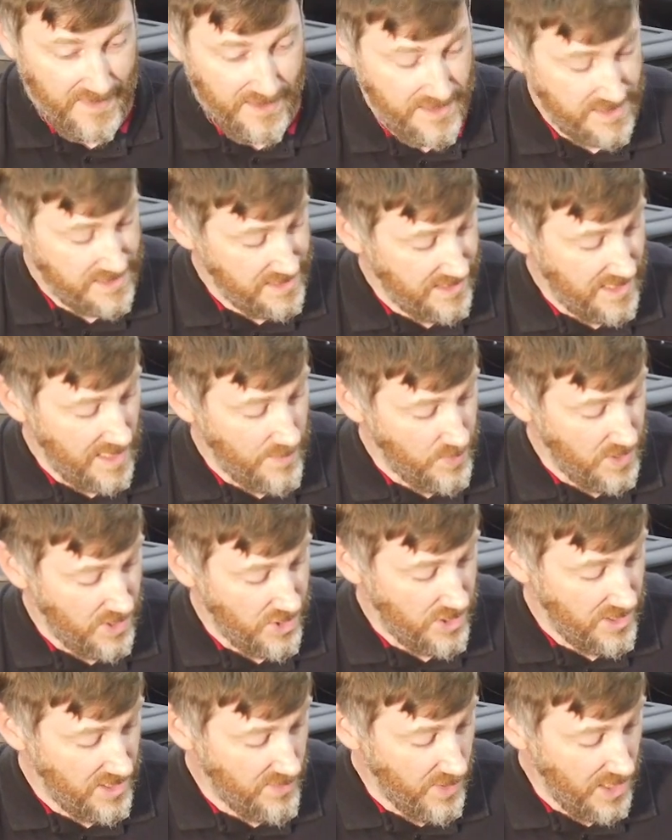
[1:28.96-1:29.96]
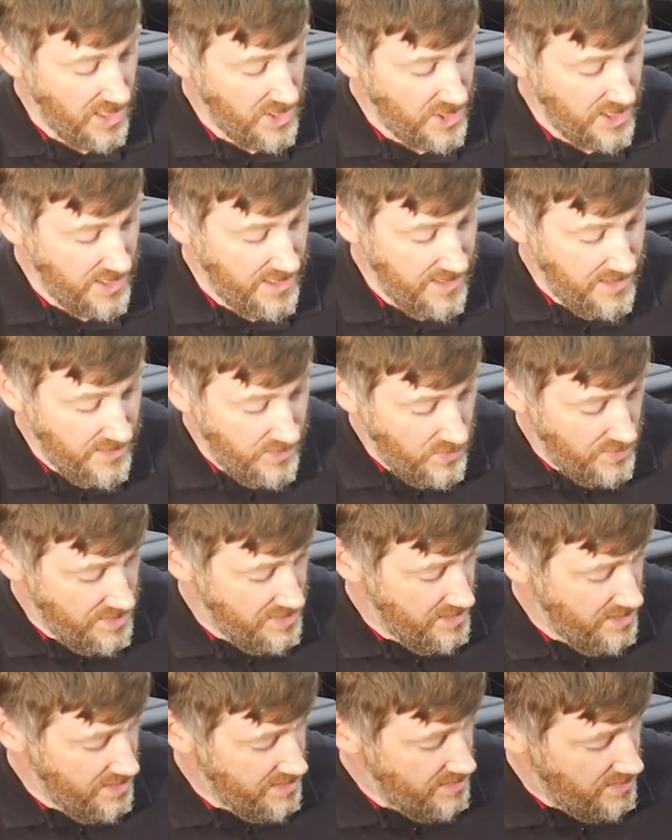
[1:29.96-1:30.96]
Если та печь небольшая, то
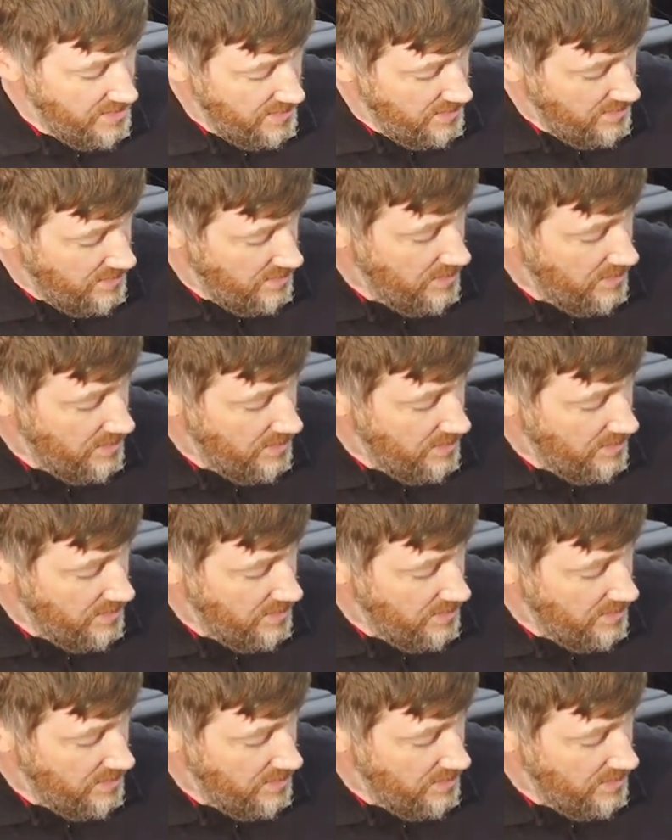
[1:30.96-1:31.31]
здесь